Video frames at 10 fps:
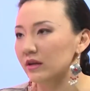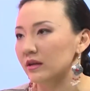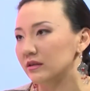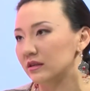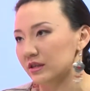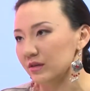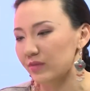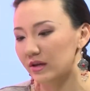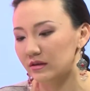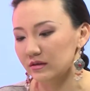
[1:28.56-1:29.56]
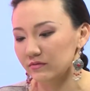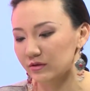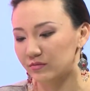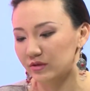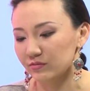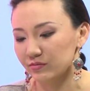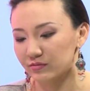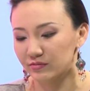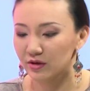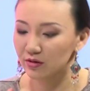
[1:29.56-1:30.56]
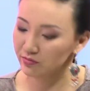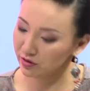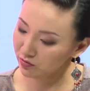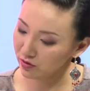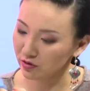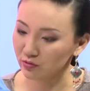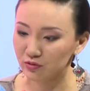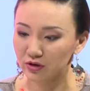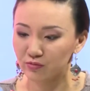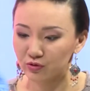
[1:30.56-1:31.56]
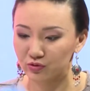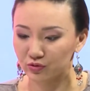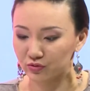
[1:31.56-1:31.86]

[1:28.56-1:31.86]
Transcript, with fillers: она не должна падать. И вот мы придумали такую шапочку,